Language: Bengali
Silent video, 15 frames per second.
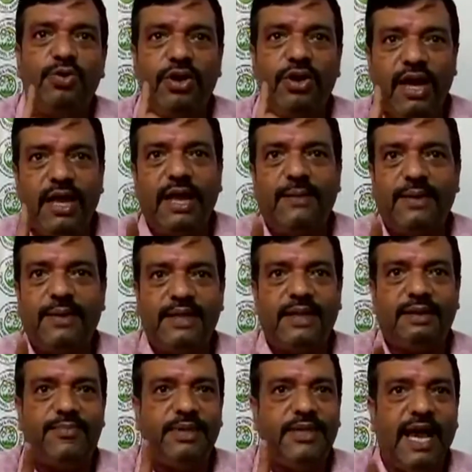উন্নয়ন আমাদের
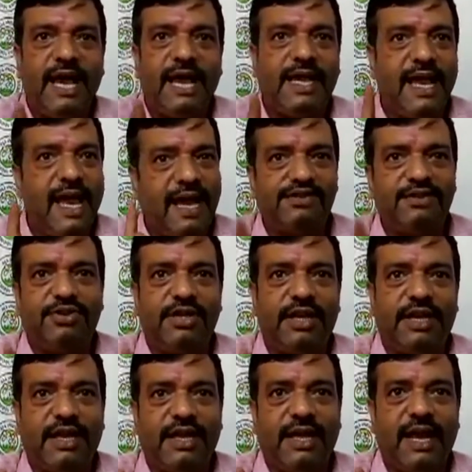বিধায়ক একজনই
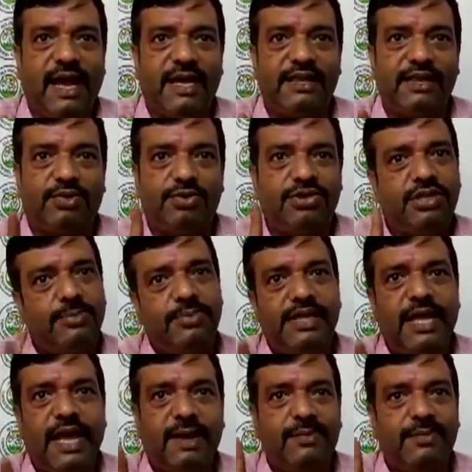এখানে এলাকাতে করছে
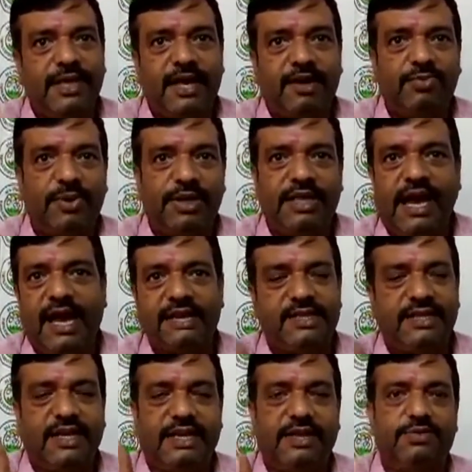বিধায়ক বিধান উপাধ্যায় আর
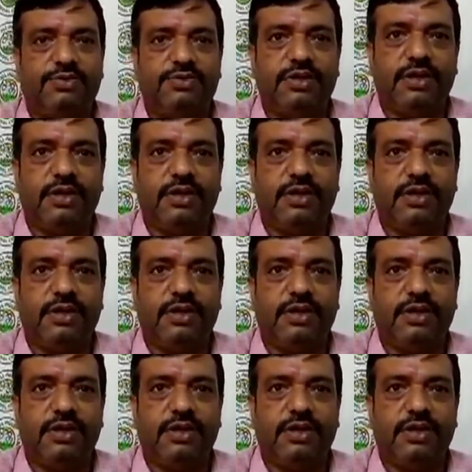ছাড়া কেউ